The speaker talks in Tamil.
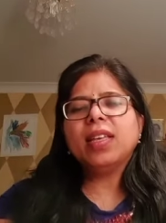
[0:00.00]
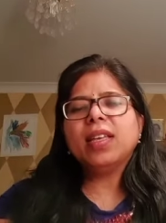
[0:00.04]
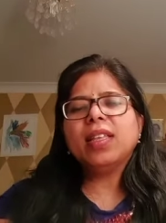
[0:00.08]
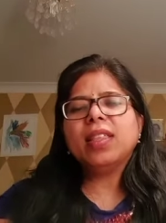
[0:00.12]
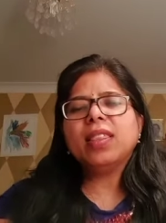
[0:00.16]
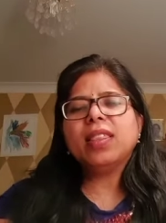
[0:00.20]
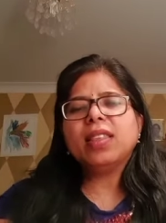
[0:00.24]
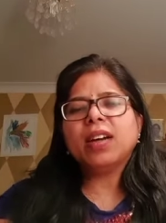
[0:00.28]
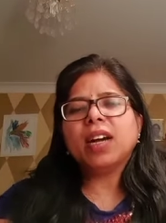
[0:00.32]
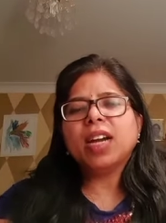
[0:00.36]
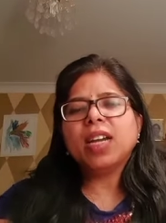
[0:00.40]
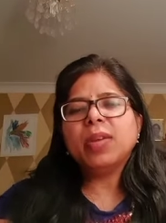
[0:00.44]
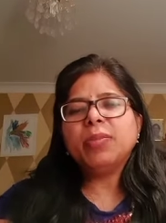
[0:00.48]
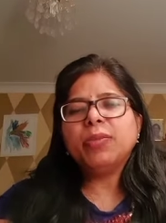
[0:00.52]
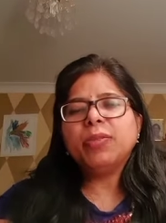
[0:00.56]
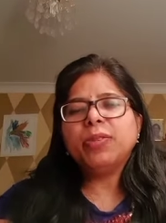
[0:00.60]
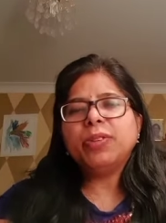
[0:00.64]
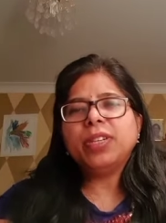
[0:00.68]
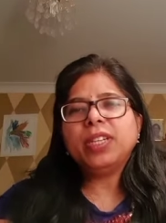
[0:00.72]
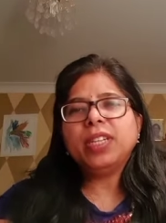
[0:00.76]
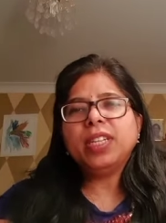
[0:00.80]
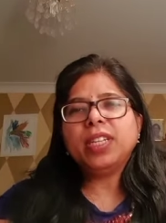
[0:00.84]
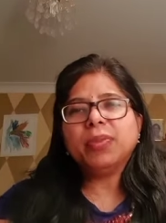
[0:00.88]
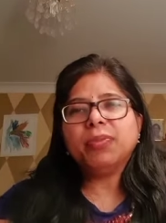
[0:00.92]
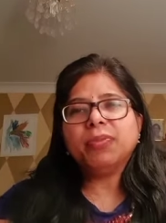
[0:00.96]
தாய்மொழி
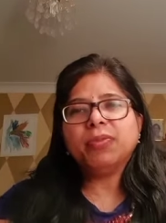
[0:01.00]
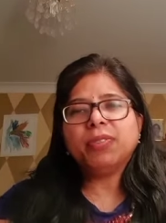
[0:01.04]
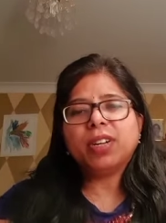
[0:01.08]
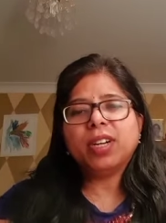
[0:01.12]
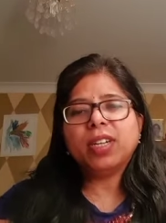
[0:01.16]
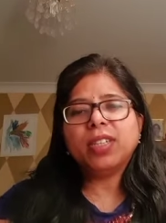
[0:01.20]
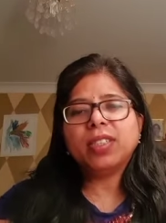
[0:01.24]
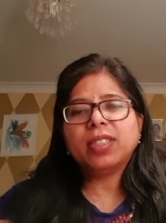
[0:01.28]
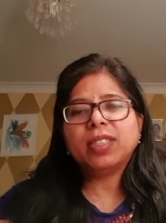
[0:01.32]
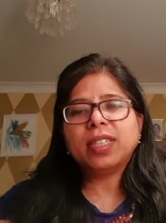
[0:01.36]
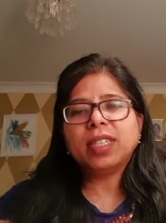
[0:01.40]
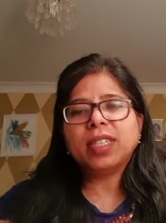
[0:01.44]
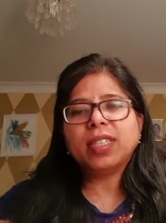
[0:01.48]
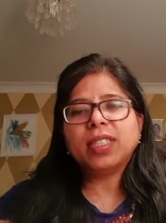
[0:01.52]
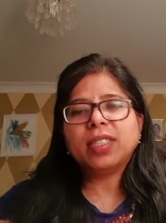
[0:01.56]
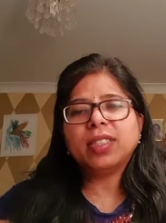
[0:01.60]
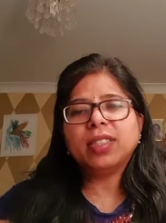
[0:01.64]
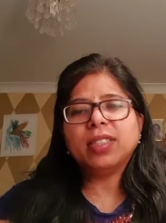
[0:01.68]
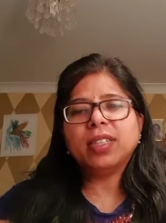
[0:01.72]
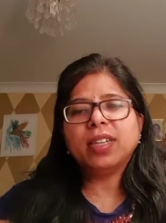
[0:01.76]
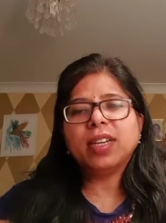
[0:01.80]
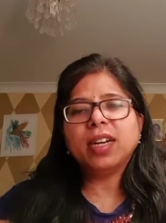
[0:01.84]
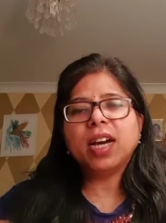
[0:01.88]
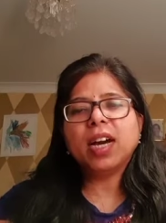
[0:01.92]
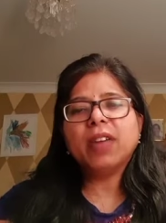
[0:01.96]
நம் வாழ்க்கைக்கு
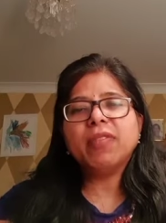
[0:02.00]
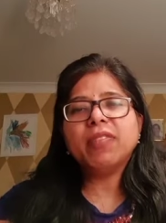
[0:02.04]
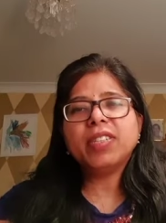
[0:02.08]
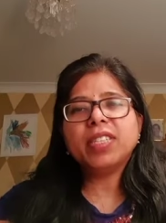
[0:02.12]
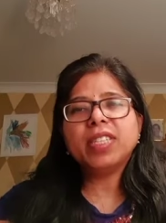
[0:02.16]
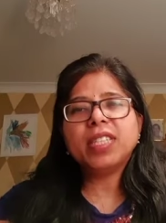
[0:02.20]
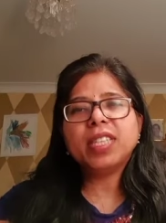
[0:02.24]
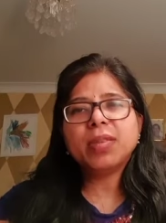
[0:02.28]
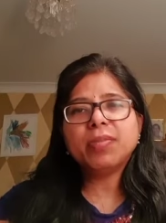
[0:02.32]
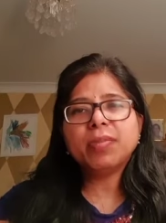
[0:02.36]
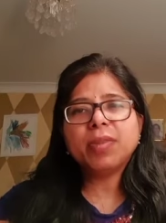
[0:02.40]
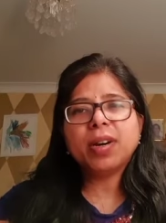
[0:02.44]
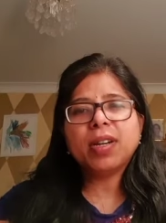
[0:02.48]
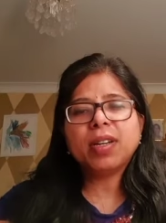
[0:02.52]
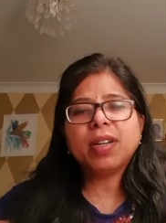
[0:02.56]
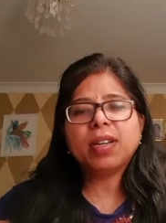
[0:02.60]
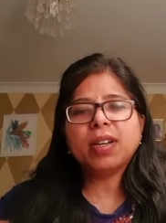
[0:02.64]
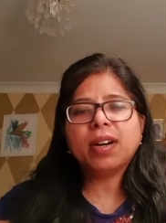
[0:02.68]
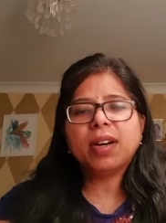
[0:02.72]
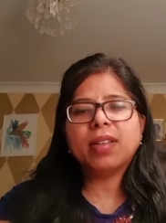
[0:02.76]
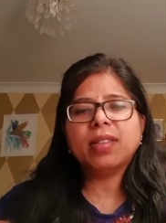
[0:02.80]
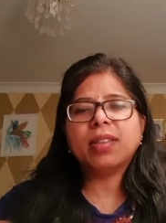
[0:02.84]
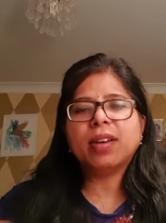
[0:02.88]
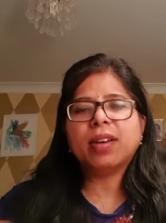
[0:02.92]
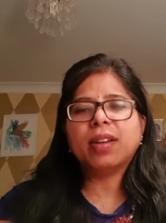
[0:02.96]
அவசியமான
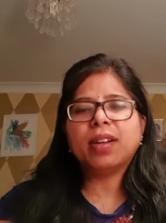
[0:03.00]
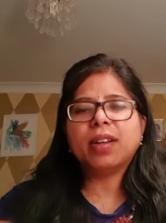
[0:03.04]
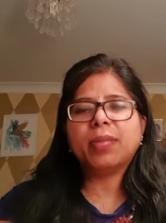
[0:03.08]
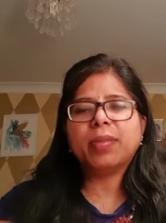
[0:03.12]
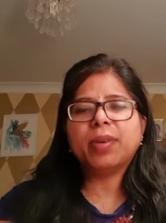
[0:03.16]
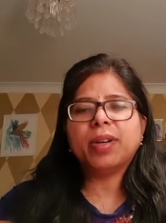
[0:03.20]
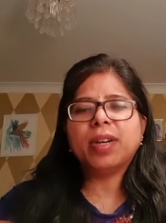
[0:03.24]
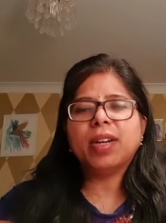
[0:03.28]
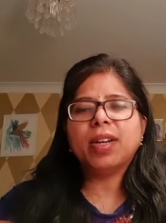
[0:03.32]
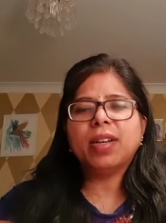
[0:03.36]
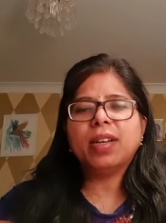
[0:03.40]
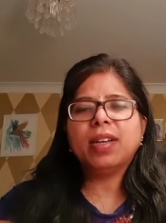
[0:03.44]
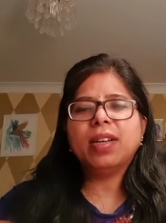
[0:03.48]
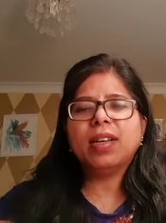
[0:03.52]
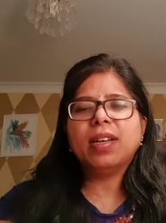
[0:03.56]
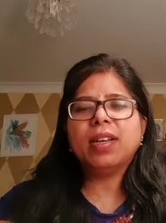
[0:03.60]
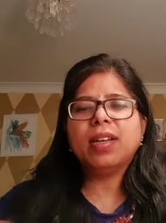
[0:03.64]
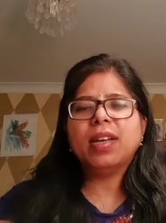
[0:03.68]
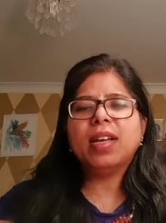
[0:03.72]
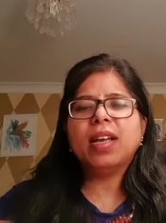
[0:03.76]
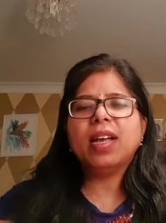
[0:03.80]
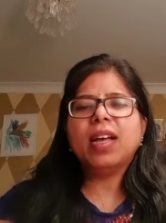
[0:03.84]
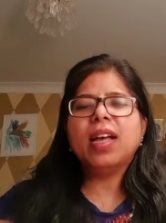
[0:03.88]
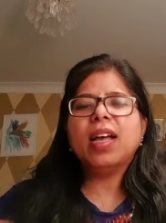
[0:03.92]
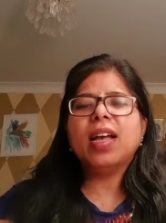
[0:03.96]
ஆதாரமா
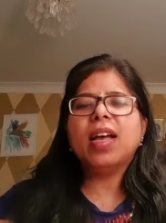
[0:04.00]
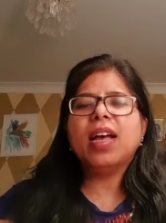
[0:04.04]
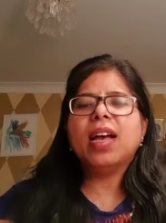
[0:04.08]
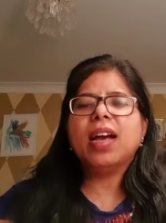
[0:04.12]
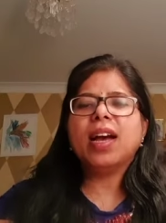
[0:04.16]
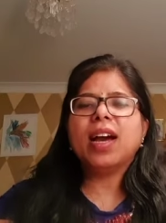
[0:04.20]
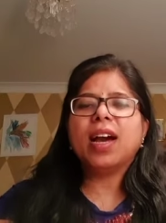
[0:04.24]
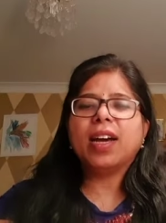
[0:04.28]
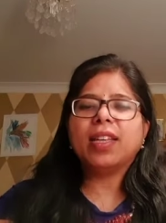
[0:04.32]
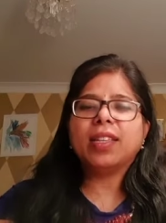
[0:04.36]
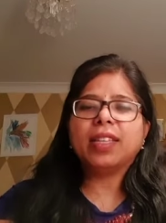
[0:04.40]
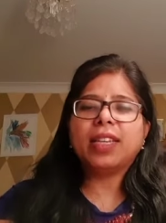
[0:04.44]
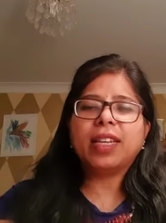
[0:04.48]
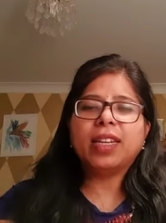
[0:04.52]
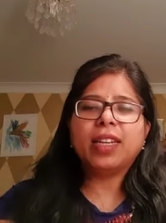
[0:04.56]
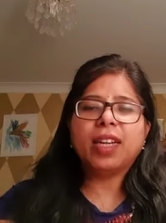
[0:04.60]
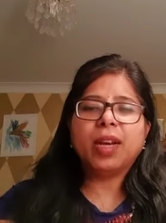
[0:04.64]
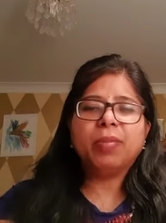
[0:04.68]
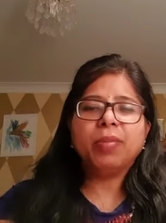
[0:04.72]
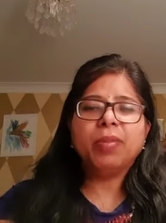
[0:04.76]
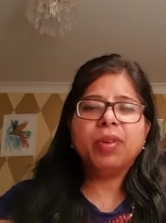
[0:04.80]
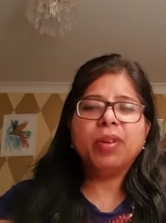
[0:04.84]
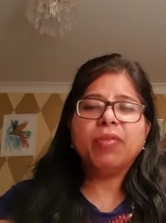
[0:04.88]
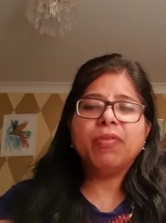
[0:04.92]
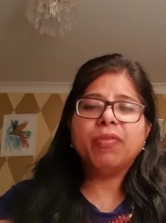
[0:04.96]
அதை நாம்
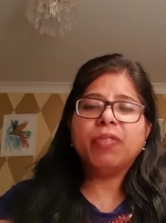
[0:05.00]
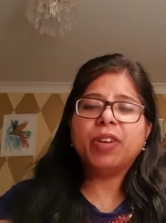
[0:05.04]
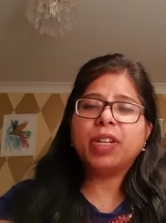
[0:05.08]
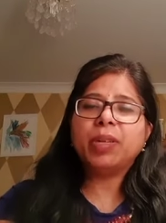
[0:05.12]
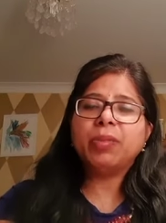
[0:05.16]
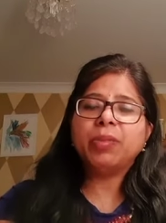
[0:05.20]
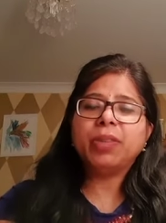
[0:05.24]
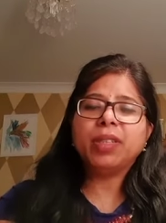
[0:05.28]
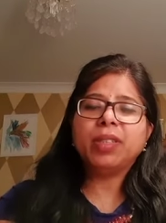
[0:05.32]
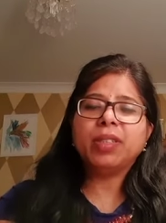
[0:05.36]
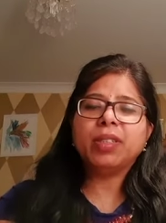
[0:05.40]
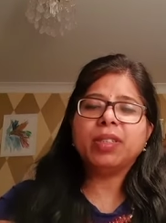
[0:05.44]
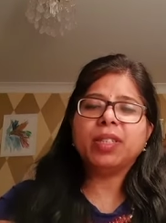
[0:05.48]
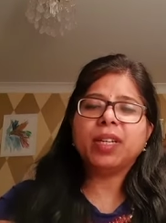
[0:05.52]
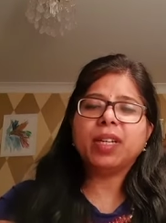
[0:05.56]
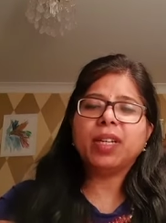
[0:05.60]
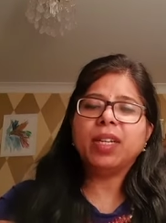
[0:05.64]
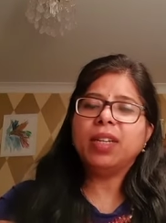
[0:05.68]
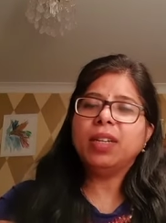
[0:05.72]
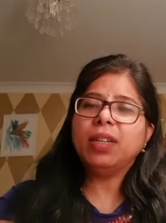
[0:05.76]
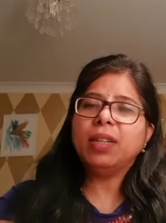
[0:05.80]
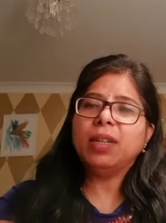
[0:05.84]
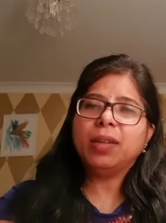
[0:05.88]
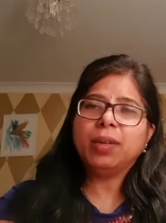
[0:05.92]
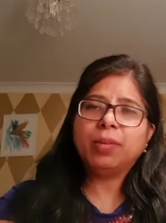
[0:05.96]
வரும் இதழ்களில்
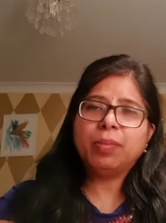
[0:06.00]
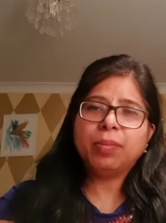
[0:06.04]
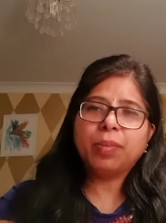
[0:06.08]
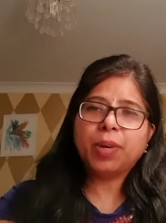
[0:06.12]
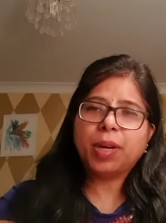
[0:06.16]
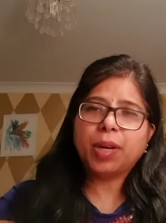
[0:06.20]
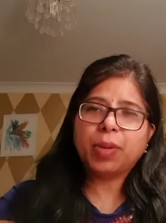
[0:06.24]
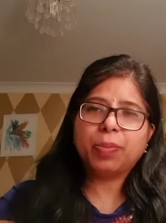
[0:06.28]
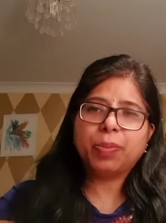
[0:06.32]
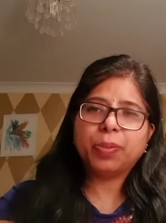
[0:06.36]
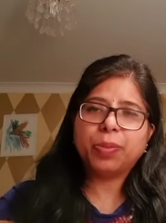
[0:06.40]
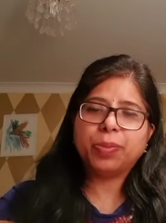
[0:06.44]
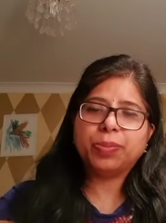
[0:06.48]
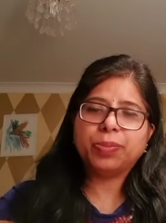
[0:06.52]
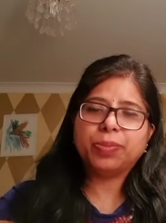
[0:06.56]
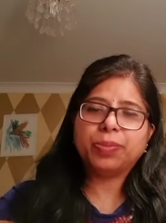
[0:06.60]
பார்ப்போம்